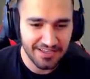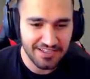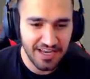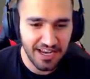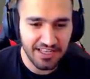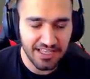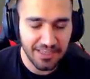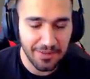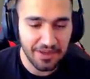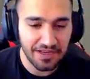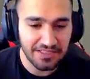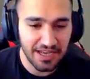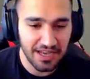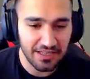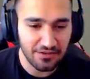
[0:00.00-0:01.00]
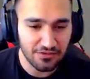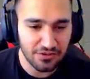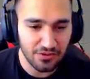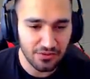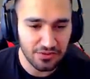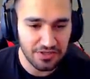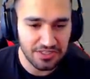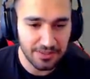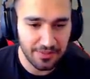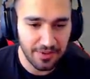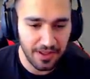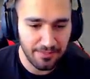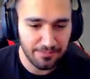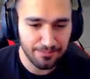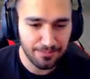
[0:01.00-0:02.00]
الجاكيت كمان جاكيت اسطوري
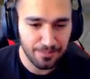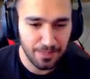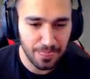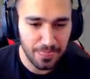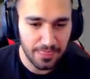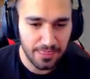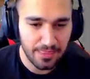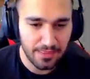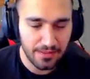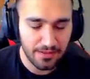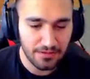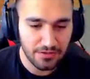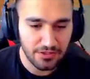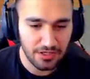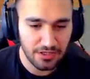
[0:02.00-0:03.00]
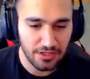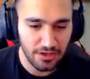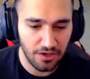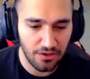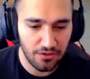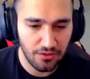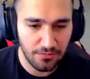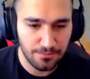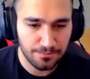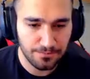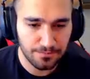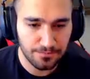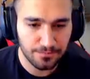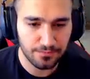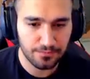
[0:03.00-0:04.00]
شباب شيء كثير حلو
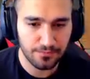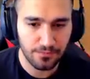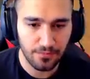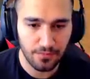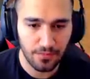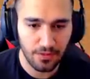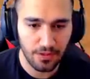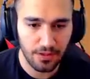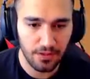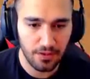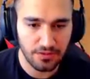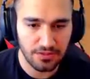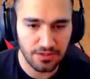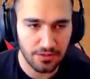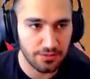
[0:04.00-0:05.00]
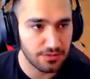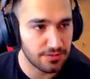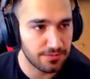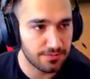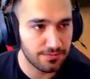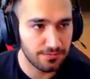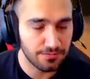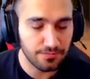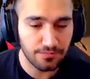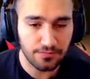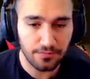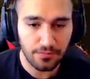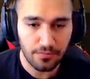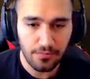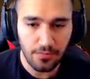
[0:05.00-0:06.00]
اللوز اللوز
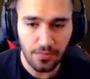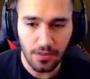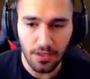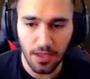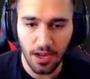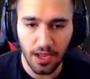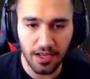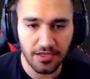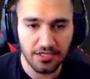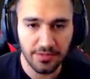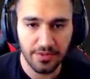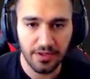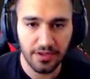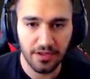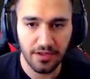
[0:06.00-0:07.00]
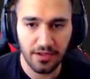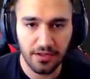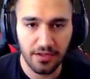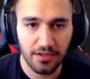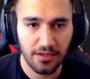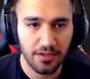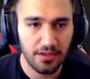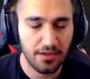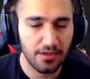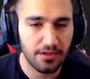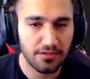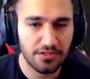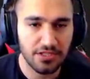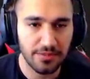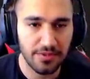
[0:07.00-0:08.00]
يلا خلينا نجيب
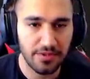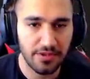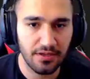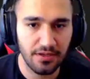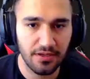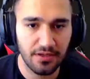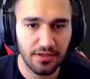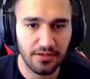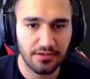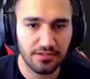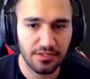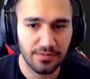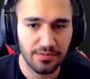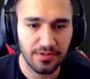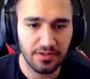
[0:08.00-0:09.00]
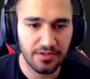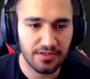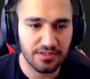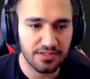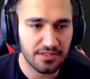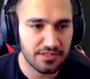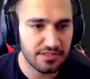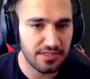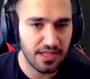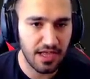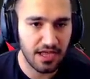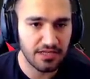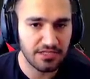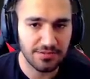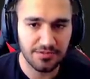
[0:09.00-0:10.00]
نجيب نجيب
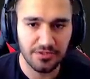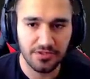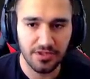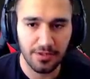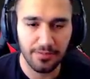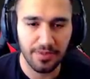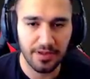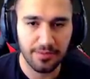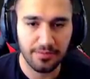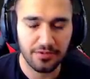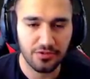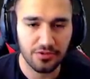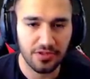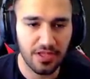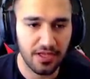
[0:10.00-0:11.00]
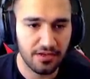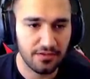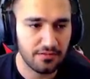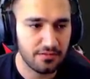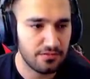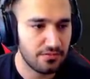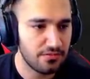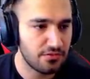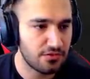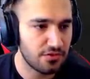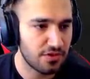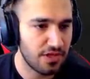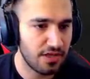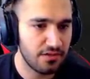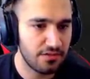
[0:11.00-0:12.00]
سلاح نجيب شوت جن برب شوت جن شوت
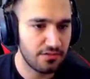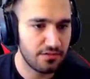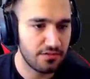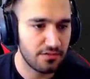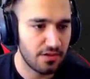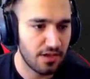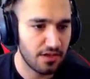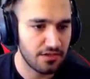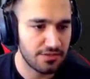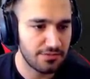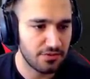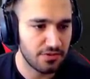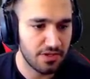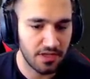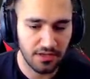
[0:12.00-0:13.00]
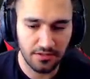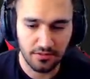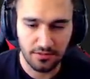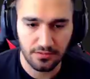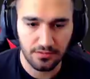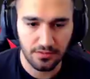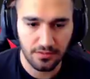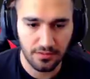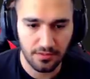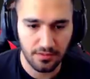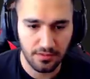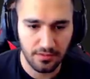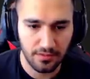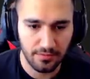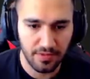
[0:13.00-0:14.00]
جن نجيب شوت جن
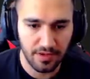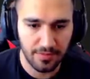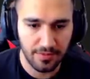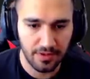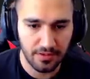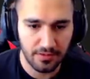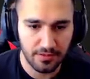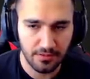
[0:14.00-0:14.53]
بربر